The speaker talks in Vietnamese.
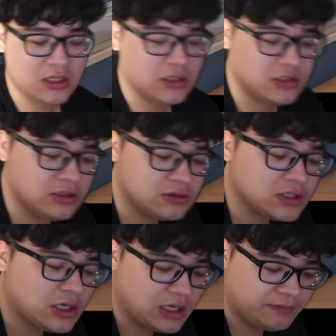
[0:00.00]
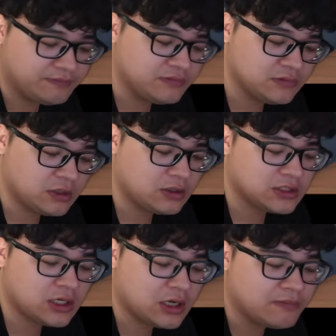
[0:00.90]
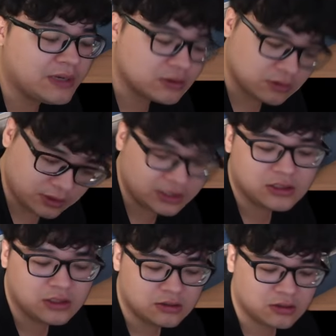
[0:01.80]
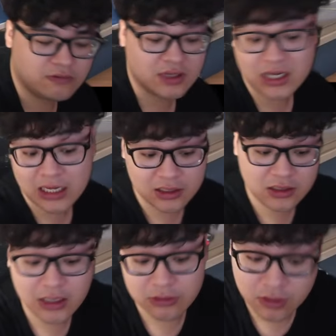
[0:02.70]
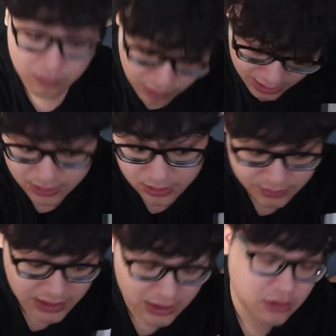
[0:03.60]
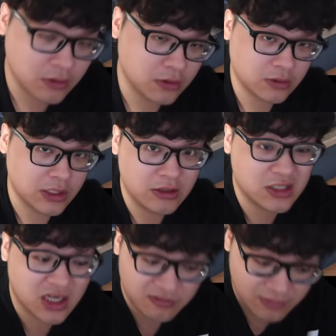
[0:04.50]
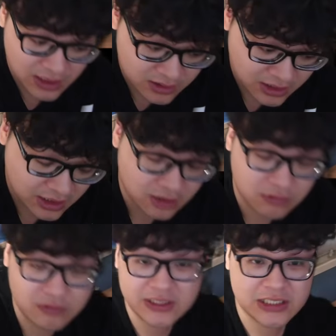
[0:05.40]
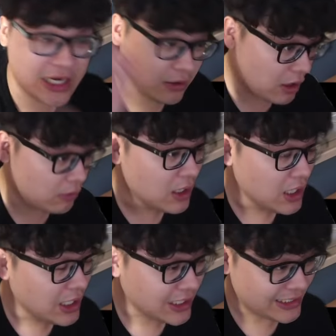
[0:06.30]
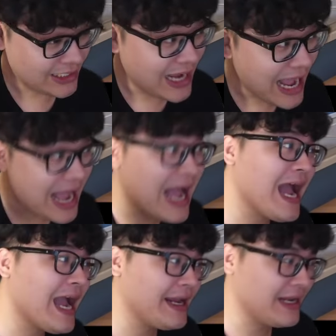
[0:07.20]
à, nhìn nó rất là hợp nó rất là hợp mắt của tôi còn đối với người khác như thế nào tôi không biết nhưng mà cá nhân tôi tôi thấy nó rất là hợp mắt cái đấy thì không phải chê đúng không cái thứ hai là